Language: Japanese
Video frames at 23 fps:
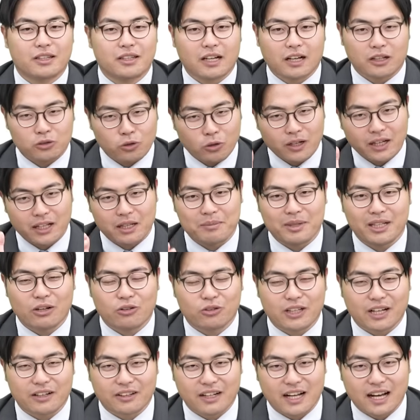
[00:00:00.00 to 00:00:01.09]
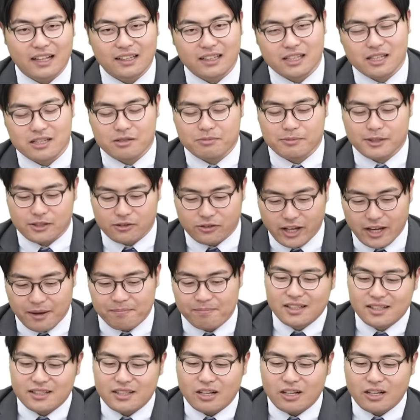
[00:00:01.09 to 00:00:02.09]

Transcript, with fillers: なんかどっかで見たことあるなって気しますよね。